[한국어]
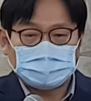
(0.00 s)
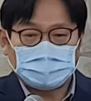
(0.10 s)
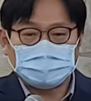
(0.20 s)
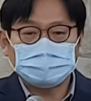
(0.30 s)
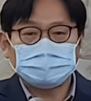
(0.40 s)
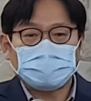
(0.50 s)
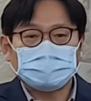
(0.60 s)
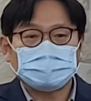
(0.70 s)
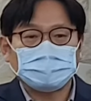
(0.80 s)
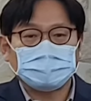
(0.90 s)

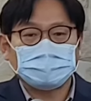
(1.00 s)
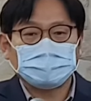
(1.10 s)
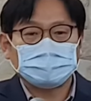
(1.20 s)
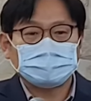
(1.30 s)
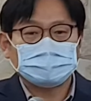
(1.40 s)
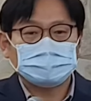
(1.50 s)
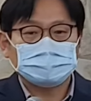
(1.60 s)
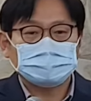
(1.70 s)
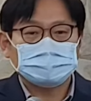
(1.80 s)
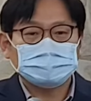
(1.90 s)
애굽하고
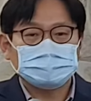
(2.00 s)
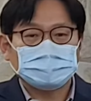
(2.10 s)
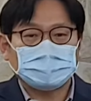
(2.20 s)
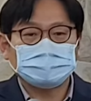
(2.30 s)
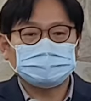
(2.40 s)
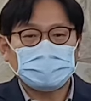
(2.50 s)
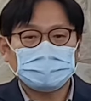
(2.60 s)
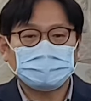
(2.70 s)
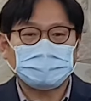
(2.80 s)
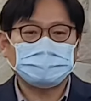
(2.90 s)

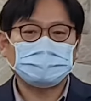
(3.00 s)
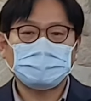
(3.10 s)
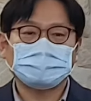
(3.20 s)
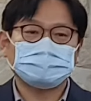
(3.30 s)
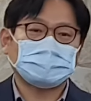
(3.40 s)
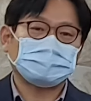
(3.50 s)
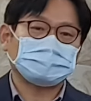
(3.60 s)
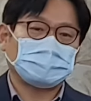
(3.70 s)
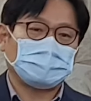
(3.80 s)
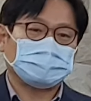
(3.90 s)
애굽하고 바벨론하고 싸울
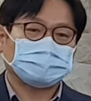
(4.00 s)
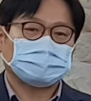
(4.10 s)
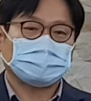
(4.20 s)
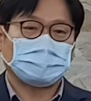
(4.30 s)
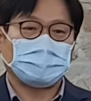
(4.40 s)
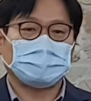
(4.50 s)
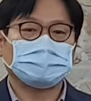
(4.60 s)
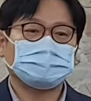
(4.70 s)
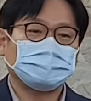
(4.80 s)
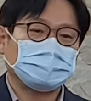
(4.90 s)
때
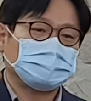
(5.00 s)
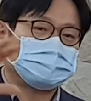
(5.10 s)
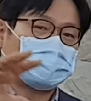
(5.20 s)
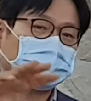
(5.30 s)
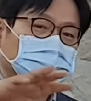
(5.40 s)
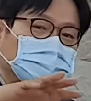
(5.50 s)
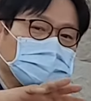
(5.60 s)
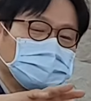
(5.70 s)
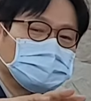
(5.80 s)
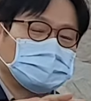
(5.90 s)
애굽이
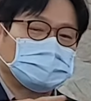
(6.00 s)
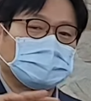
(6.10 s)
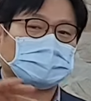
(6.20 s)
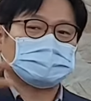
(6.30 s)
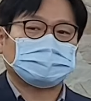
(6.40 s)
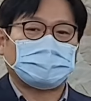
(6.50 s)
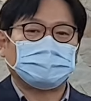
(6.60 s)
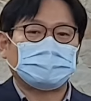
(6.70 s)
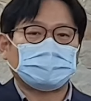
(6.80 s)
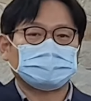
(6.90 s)
팔레스틴을 지나가서
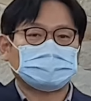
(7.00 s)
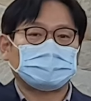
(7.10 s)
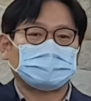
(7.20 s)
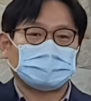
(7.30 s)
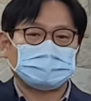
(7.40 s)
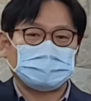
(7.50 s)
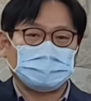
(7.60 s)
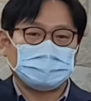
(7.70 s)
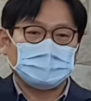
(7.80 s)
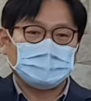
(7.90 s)
바벨론하고 싸우러
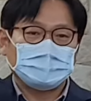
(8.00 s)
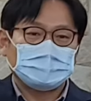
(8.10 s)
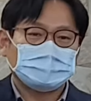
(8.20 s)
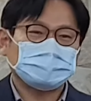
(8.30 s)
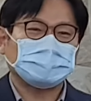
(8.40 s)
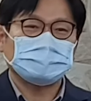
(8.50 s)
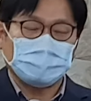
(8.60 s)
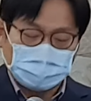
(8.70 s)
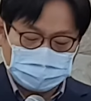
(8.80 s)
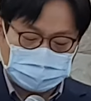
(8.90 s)
가는데 그 길을
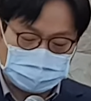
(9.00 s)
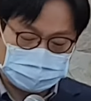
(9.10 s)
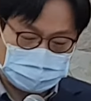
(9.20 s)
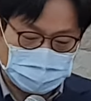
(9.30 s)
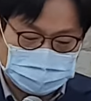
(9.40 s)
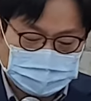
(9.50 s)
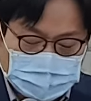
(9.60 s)
막아버린 겁니다.